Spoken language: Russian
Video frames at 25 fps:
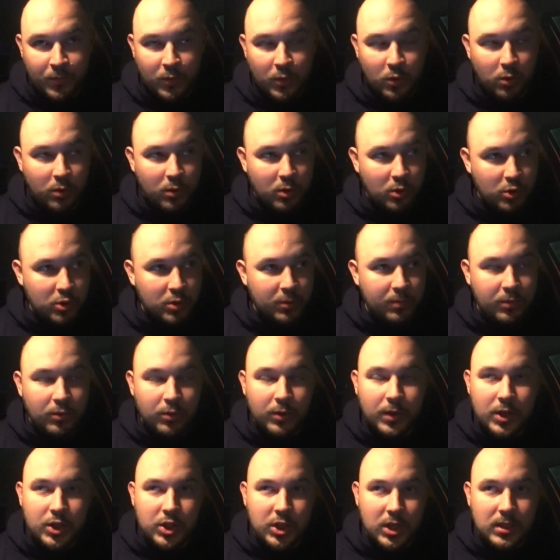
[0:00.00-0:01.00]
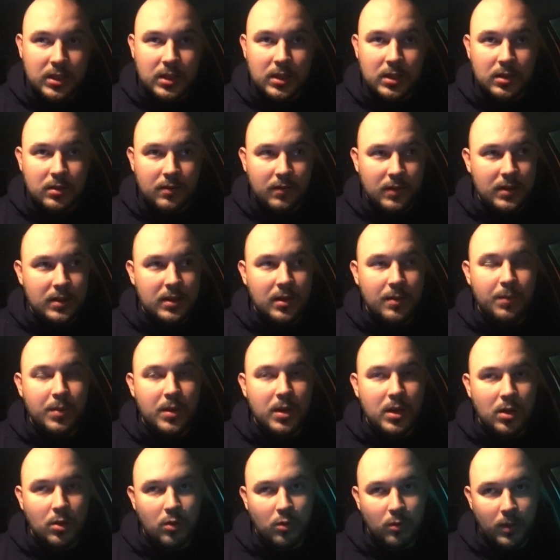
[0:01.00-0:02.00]
Он должен был начаться с
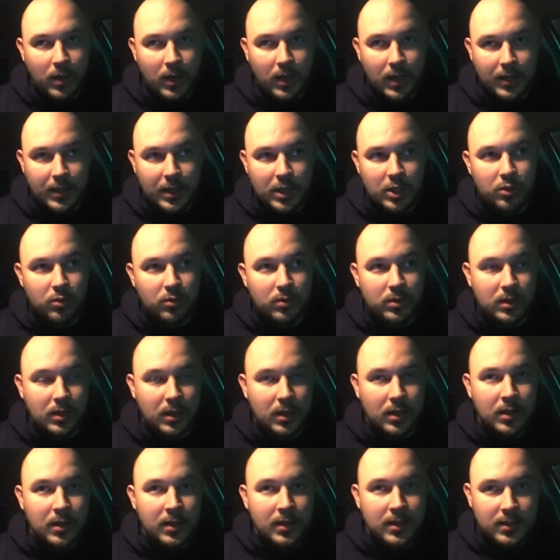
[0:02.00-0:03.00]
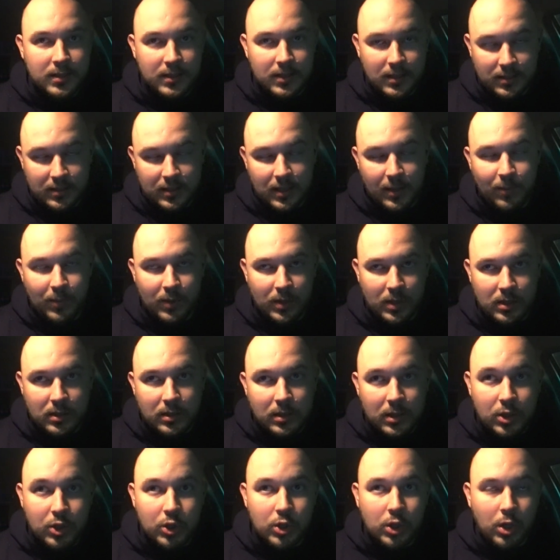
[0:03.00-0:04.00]
205 рублей, а начался со
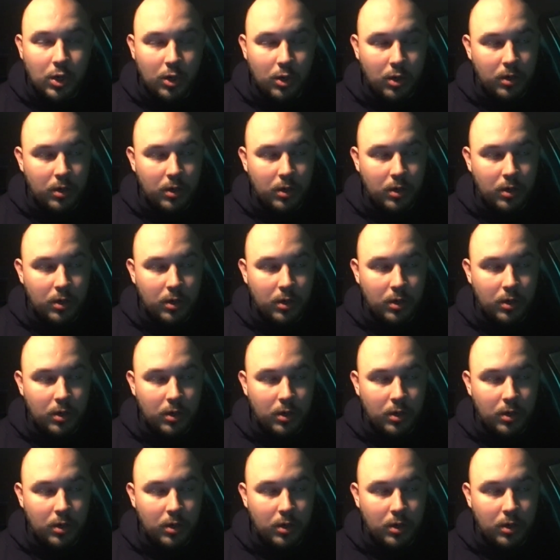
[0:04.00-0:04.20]
154.